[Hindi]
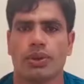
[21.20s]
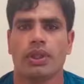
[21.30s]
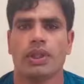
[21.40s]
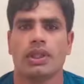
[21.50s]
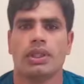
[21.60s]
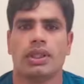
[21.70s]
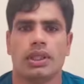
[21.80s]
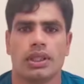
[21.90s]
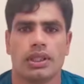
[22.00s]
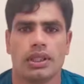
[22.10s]

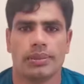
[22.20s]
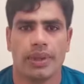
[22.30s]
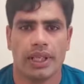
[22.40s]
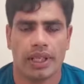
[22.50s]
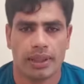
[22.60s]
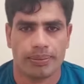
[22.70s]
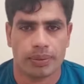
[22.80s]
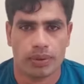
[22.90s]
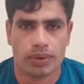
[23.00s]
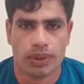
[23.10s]
आ, मैं
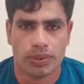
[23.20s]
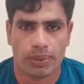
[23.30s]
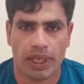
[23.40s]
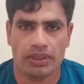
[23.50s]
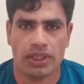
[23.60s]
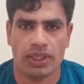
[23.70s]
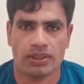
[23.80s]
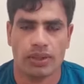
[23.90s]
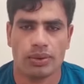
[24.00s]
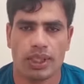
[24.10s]
कुछ प्राइज देना
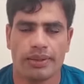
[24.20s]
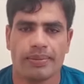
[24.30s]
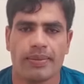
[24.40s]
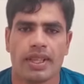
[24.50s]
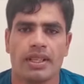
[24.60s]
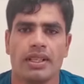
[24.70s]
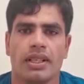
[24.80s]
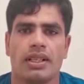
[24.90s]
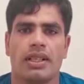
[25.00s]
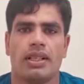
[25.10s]

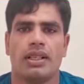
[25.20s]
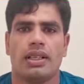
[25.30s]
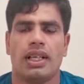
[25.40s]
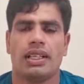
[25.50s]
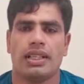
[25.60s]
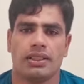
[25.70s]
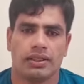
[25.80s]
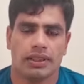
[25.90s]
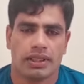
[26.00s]
चाहूँगा लेकिन